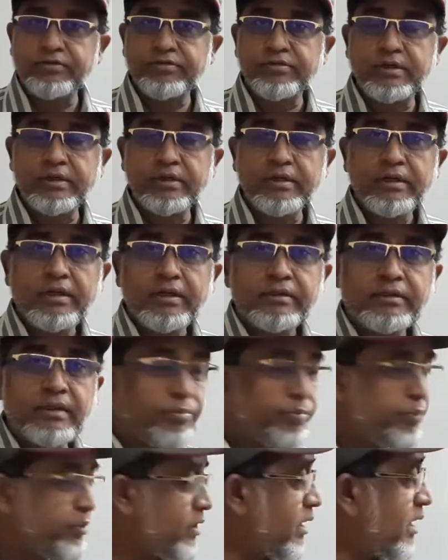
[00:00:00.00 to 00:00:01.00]
আছে
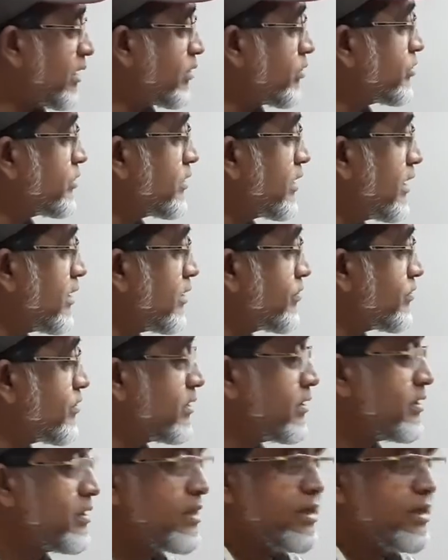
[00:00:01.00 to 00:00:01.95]
তারপরে আর কোথায় আছে